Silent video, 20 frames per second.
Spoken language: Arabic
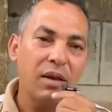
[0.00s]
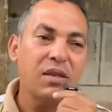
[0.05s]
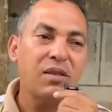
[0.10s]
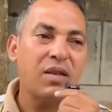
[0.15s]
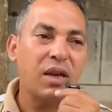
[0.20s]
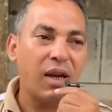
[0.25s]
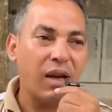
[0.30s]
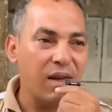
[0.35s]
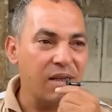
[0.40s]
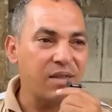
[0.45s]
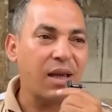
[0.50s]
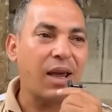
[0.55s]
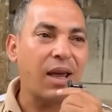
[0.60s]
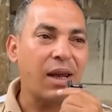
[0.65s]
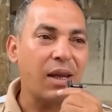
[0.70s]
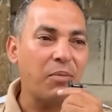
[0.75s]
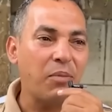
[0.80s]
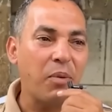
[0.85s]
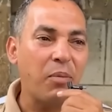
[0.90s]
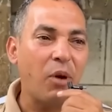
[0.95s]
لسه كان لسه
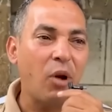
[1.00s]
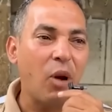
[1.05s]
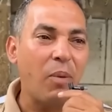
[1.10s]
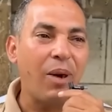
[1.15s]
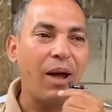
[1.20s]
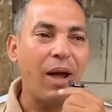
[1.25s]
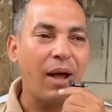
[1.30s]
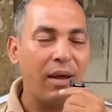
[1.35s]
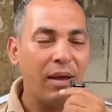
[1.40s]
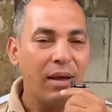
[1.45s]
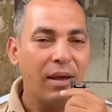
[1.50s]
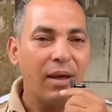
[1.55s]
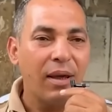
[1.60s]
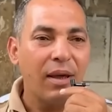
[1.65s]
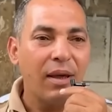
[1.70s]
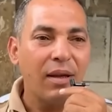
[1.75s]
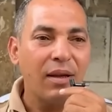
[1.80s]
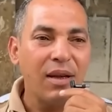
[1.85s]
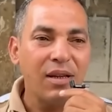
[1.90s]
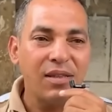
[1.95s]
خارج من البوابه
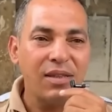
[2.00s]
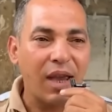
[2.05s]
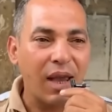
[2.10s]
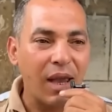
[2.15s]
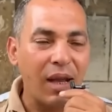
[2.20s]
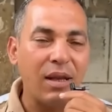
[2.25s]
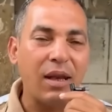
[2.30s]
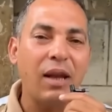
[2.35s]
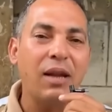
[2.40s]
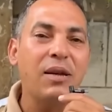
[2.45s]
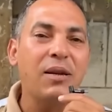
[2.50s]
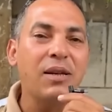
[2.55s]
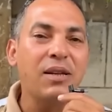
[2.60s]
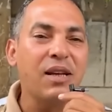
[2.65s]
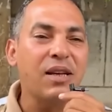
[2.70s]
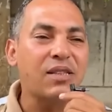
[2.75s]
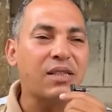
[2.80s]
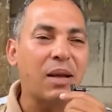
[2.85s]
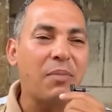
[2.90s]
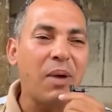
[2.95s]
لسه خارج يعني
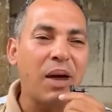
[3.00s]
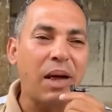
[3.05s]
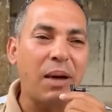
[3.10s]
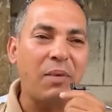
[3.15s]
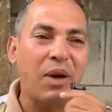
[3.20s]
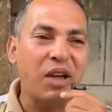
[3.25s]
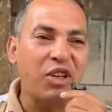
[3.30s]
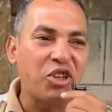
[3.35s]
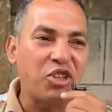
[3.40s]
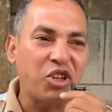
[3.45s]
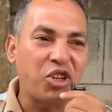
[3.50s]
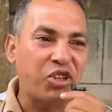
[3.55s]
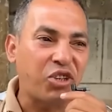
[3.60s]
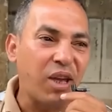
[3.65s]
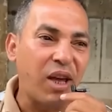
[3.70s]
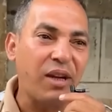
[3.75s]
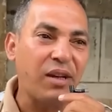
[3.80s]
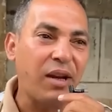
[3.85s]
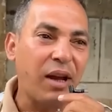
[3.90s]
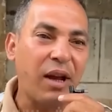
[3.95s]
لسه المكنه ما خدتش
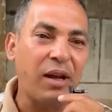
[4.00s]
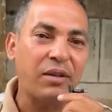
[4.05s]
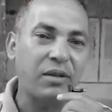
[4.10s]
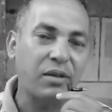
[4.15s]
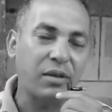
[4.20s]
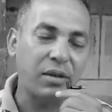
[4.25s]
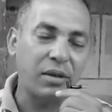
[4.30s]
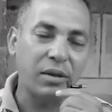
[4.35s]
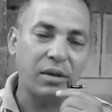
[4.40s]
التاني لحد